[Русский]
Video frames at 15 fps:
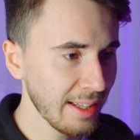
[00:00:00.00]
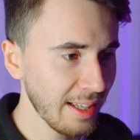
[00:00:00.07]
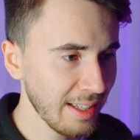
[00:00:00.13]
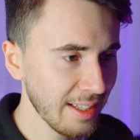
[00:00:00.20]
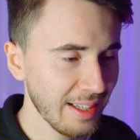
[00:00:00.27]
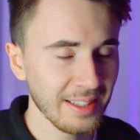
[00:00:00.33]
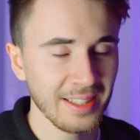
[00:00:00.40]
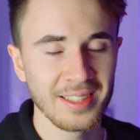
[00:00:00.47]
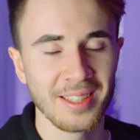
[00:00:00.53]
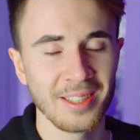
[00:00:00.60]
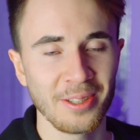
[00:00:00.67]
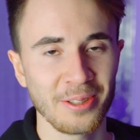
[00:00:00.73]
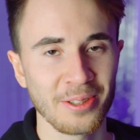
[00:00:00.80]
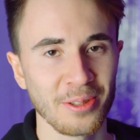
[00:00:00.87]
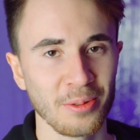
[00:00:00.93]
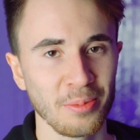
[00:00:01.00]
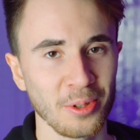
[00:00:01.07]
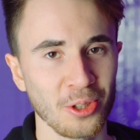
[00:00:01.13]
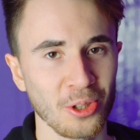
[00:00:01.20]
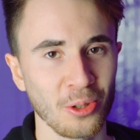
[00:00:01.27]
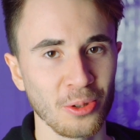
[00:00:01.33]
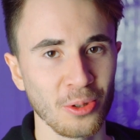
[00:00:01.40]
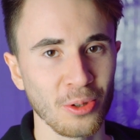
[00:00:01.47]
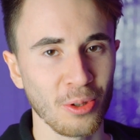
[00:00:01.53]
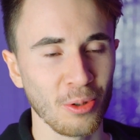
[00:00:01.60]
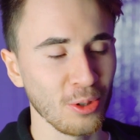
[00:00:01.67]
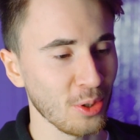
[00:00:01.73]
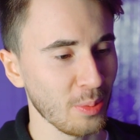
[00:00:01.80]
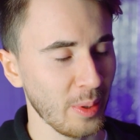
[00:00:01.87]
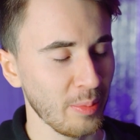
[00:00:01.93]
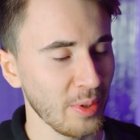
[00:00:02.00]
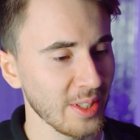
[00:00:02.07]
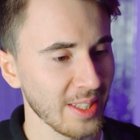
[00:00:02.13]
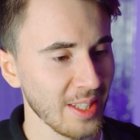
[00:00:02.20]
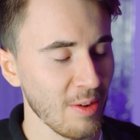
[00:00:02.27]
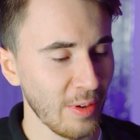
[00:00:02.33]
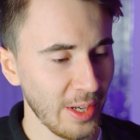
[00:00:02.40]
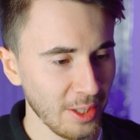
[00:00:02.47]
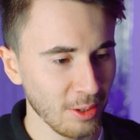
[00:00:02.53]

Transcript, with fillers: она, она серьезно думает, что кто-то хочет попасть к ней в